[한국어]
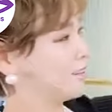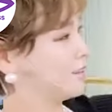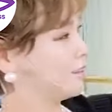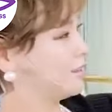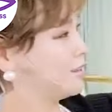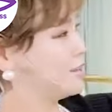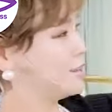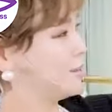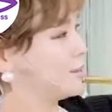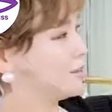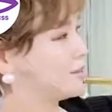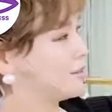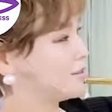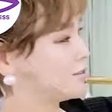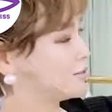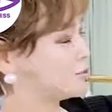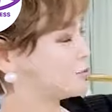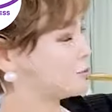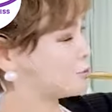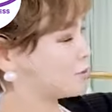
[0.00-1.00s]
이
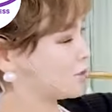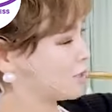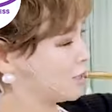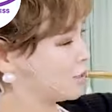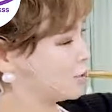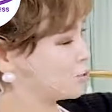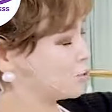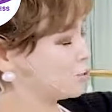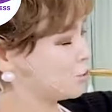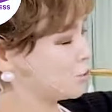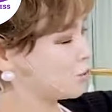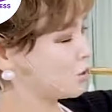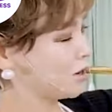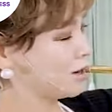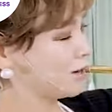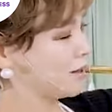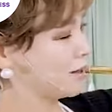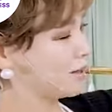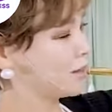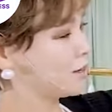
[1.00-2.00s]

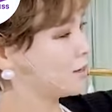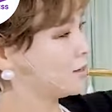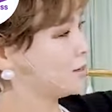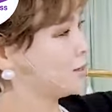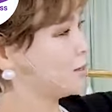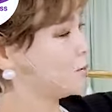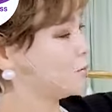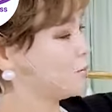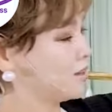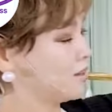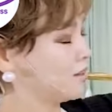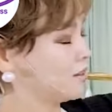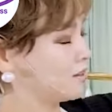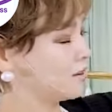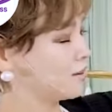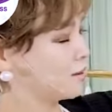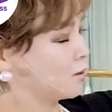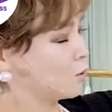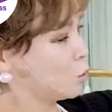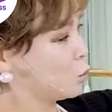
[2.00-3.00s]
수묵화의 이 그림이
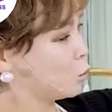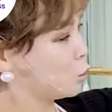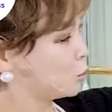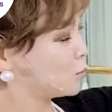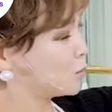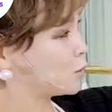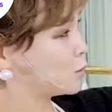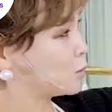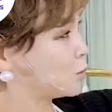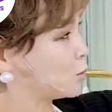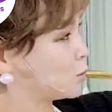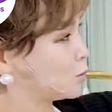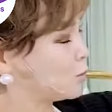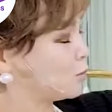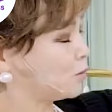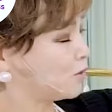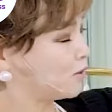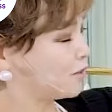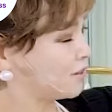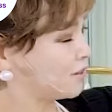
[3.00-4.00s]
고급스럽고.